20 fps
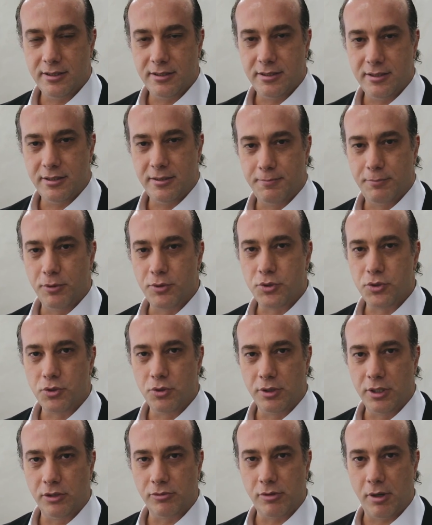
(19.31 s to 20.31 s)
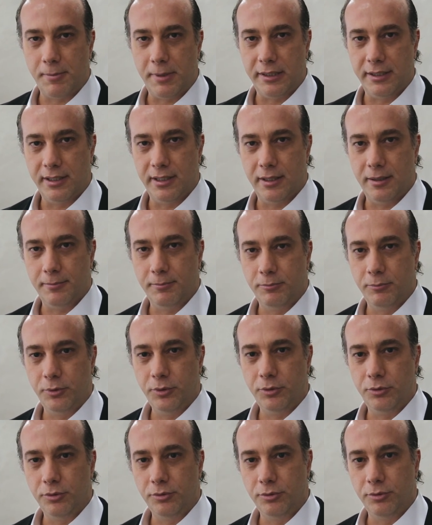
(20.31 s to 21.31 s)
se posicionando de uma maneira
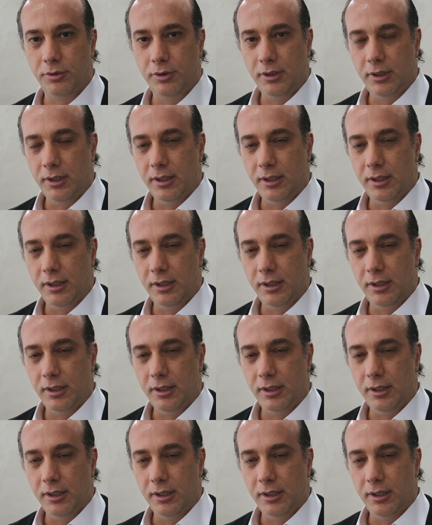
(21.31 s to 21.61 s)
muito